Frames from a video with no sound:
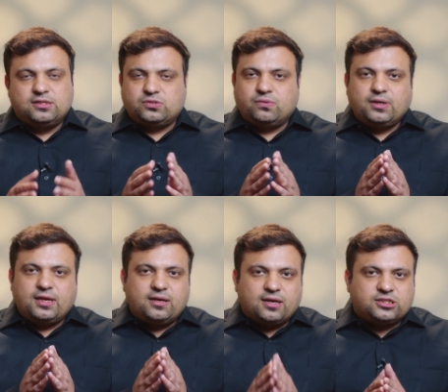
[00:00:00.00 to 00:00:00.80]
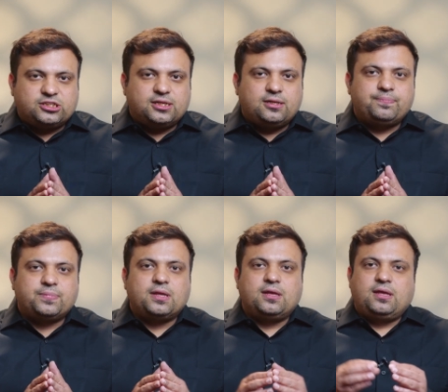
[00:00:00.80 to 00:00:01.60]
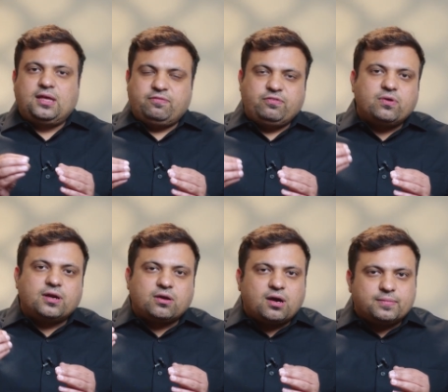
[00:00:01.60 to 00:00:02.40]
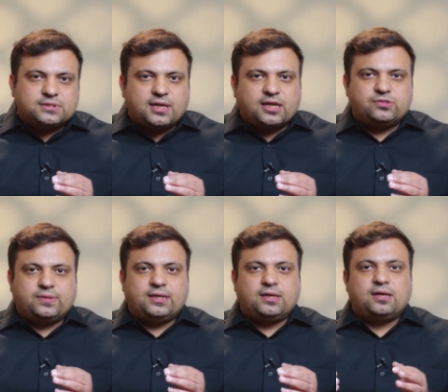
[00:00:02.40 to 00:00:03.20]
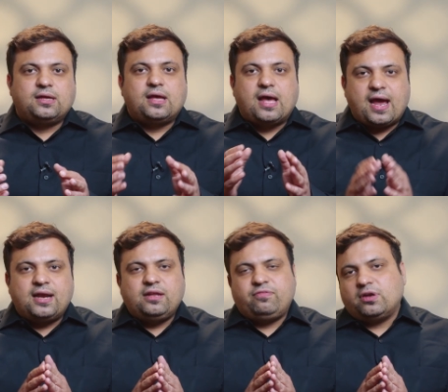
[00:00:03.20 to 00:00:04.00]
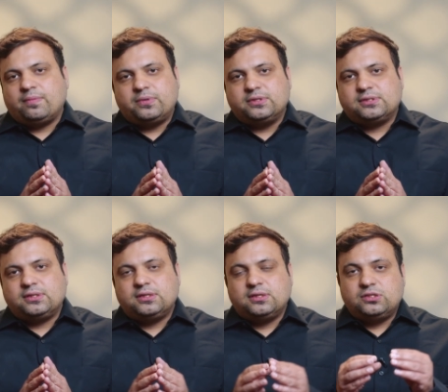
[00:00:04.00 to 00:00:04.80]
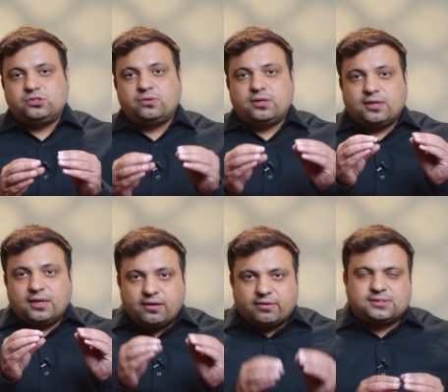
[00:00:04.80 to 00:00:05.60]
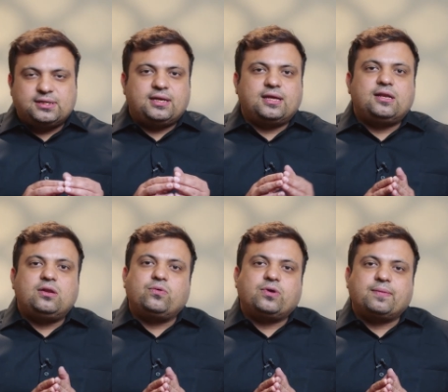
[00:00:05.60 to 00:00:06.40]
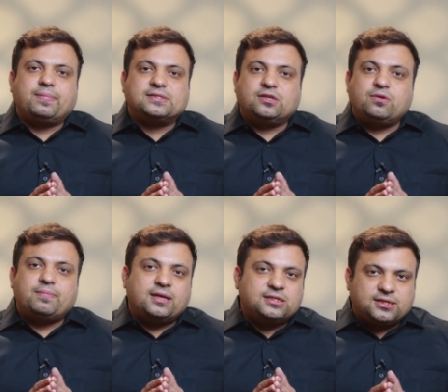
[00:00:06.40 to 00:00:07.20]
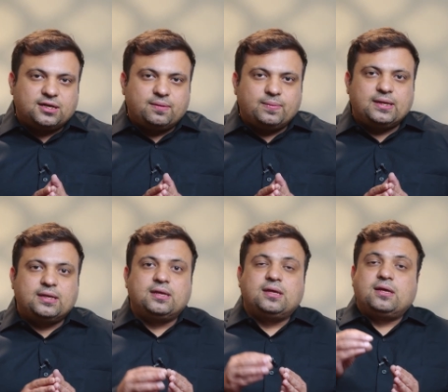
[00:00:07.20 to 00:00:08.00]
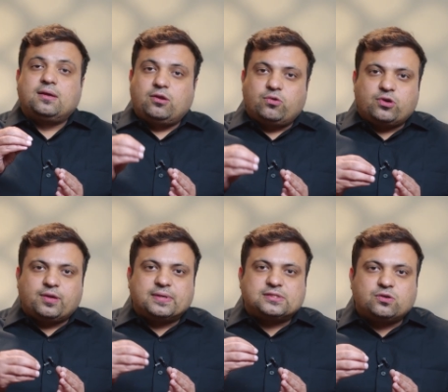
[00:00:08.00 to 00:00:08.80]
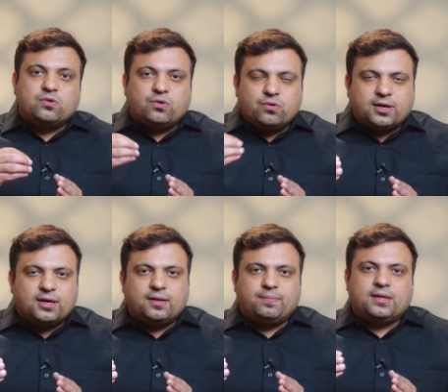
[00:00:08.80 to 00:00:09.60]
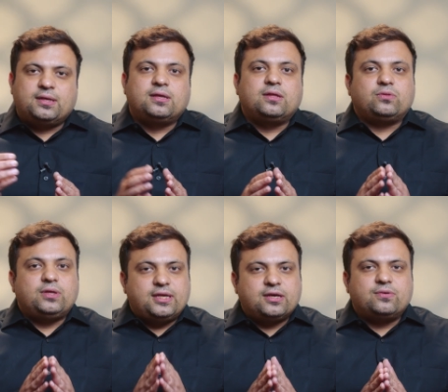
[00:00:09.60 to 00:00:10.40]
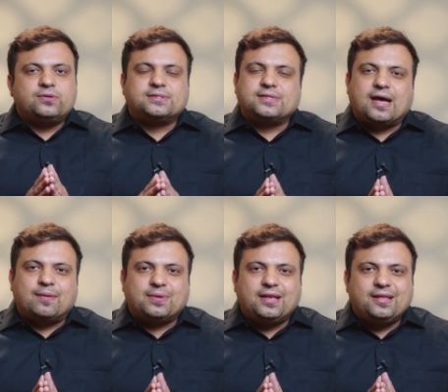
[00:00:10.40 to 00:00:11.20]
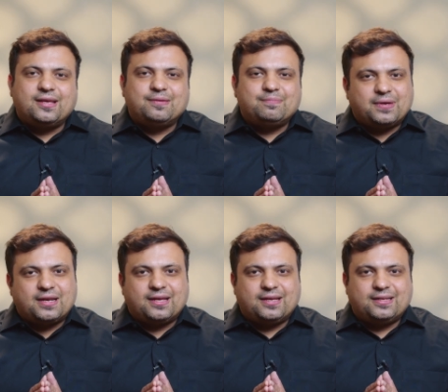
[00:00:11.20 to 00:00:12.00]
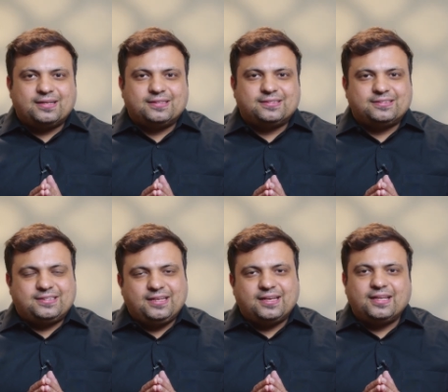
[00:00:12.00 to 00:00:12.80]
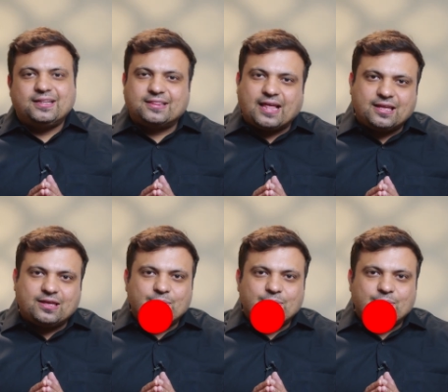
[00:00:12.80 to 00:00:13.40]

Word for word: सो इन नटशेल इफ़ यू आर अ कॉमर्स ग्रेजुएट एंड इफ़ यू आर अ पर्सन जो इंटरेस्टेड है लोगों के पैसे को मैनेज करने में लोगों के पैसे को ग्रो करने में तो ये कोर्स आपके लिए बना है ठीक है थैंक